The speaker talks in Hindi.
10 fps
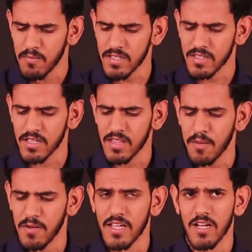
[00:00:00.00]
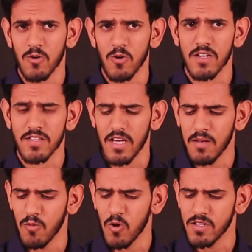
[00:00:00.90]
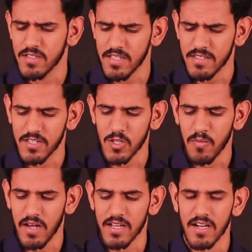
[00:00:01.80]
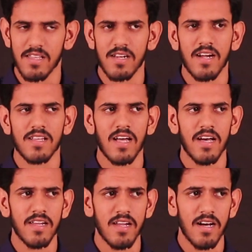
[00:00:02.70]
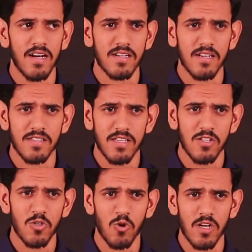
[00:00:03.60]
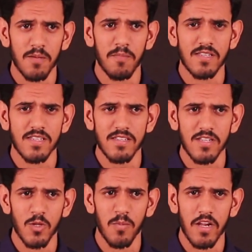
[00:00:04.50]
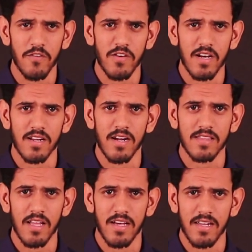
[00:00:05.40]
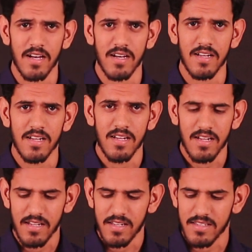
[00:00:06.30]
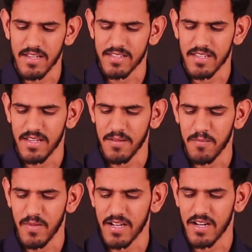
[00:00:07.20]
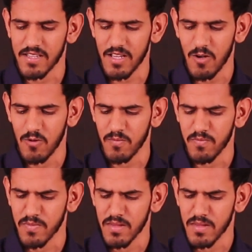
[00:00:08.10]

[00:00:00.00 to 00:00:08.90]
बस इतना बता दो किसी अनमोल चीज़ से तुम्हारी कदर करता है ना किसी छोटी बच्ची से तुम्हारी फ़िक्र करता है ना जैसे मैं करता हूँ